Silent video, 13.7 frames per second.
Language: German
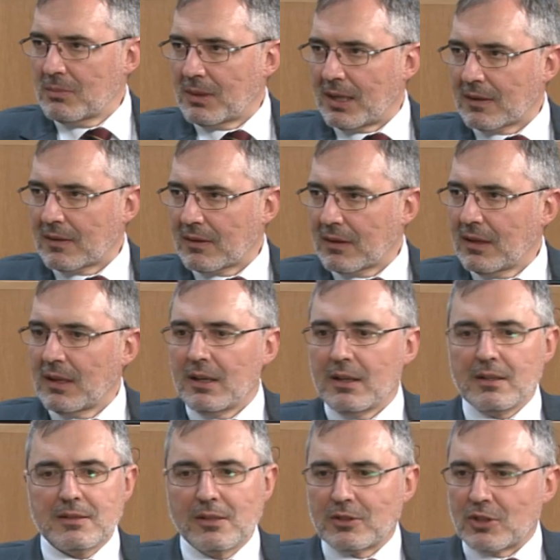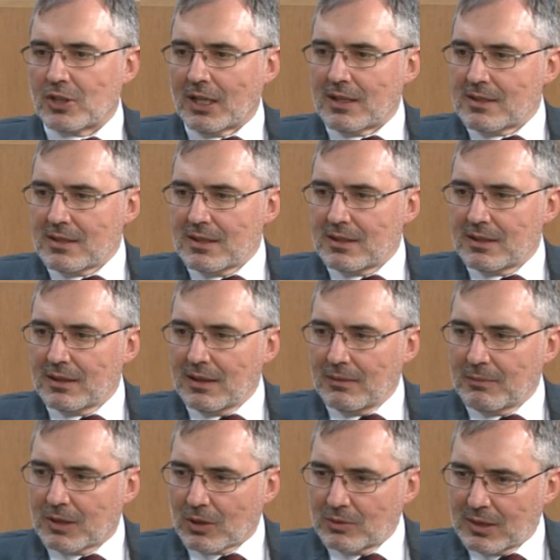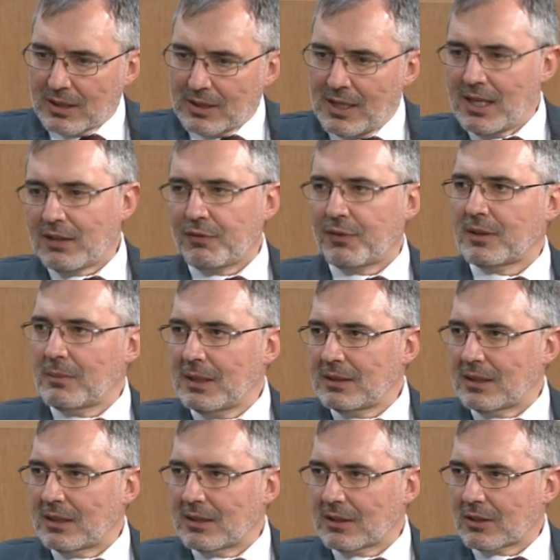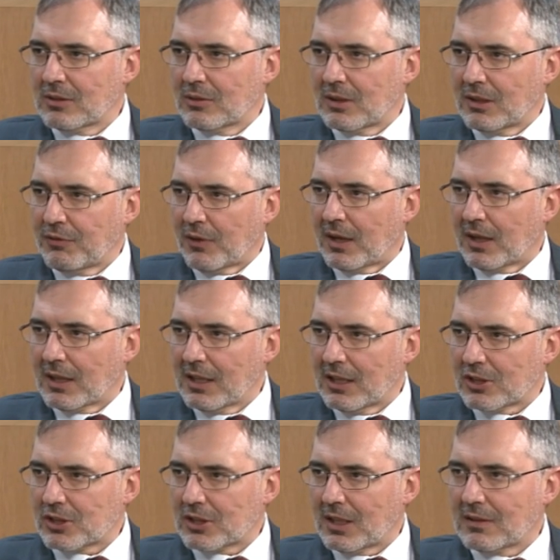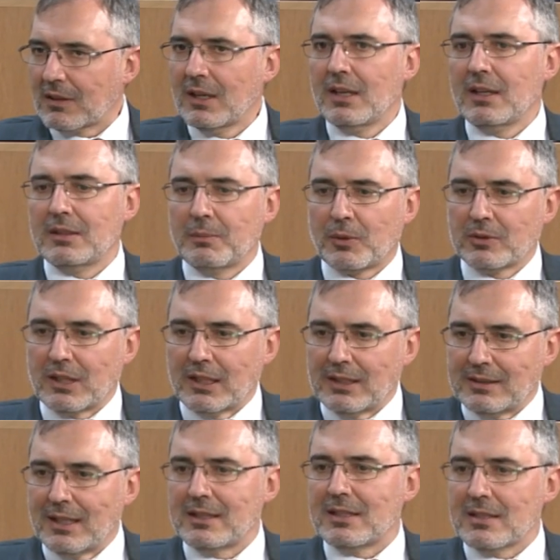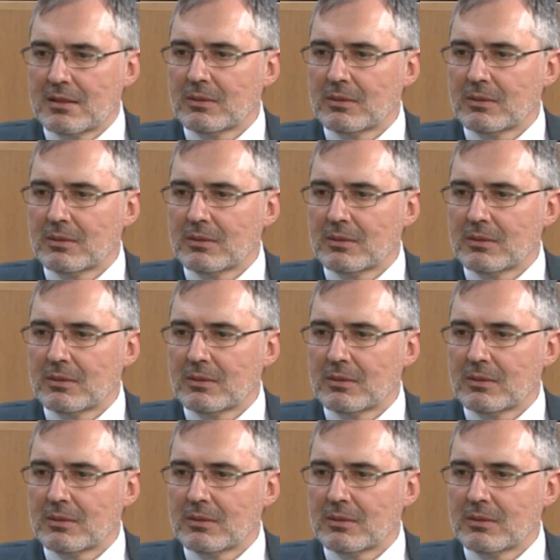hat. Sie unterscheidet sich im Grunde nicht von der Militärdiktatur, die vorher geherrscht hat. Die Brutalität ist im